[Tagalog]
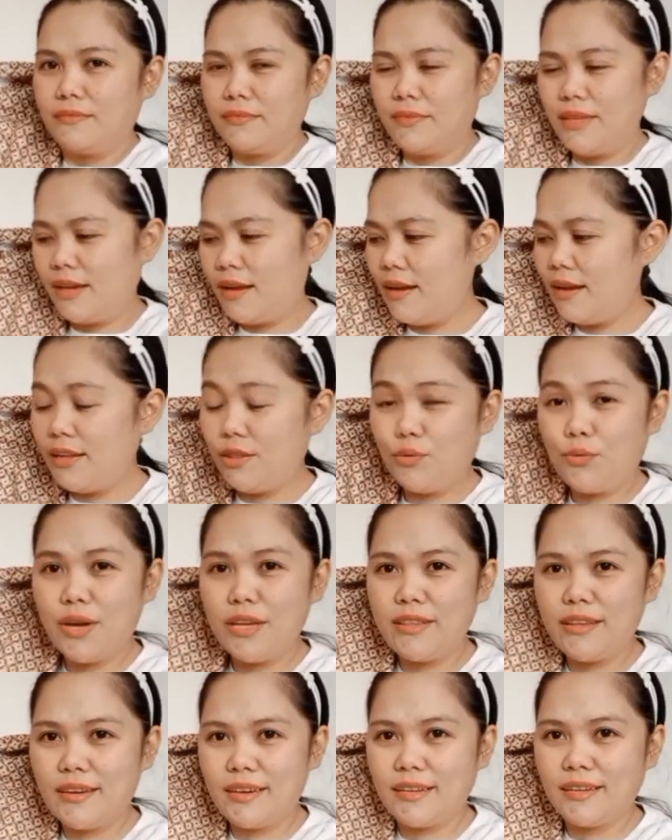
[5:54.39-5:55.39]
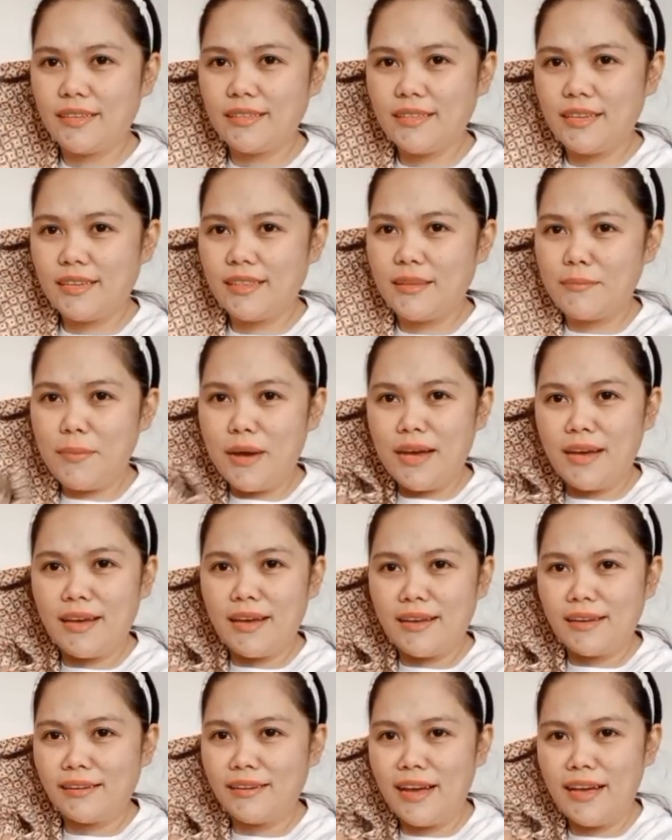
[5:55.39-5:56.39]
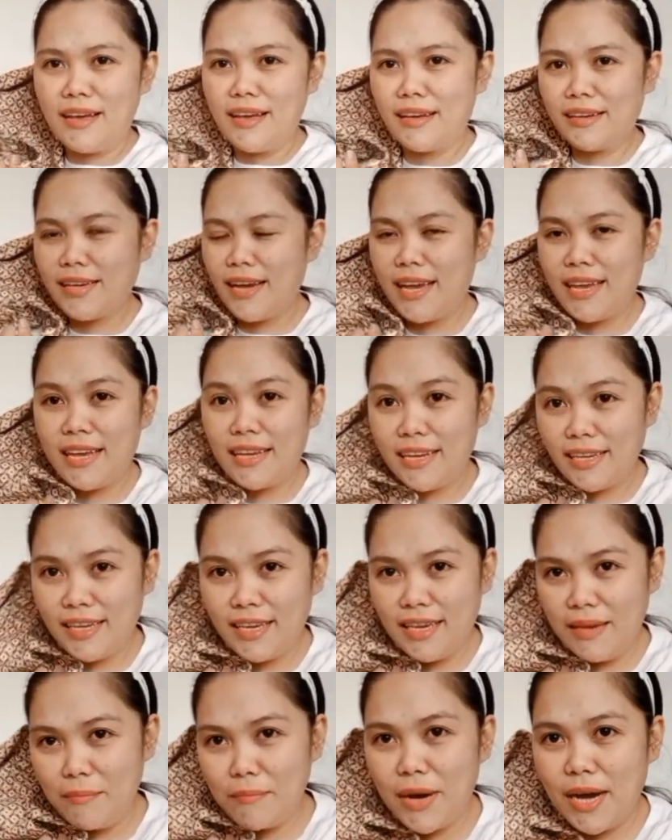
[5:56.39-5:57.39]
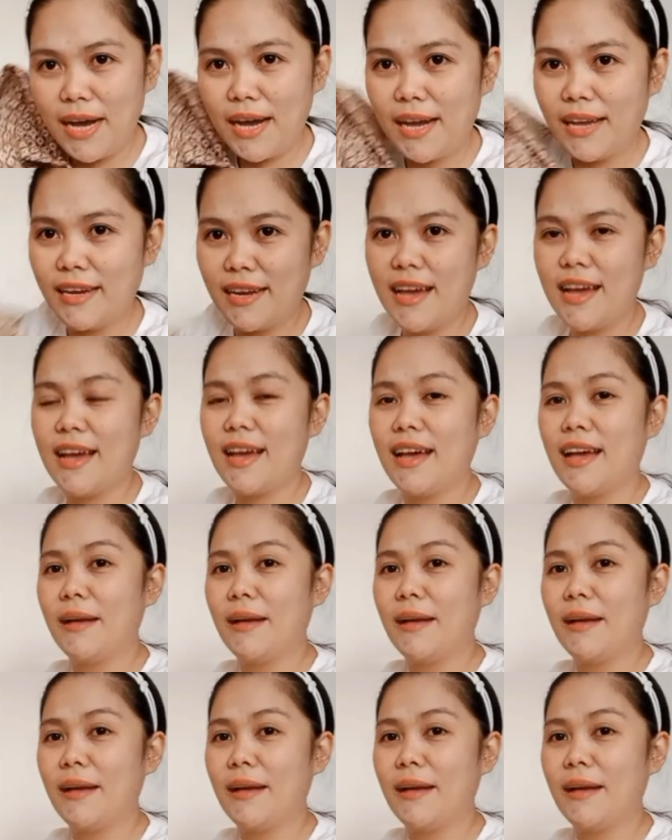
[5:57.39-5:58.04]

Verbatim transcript: nakakatuwa na rin kasi 'di ba gaya, gaya ng iba na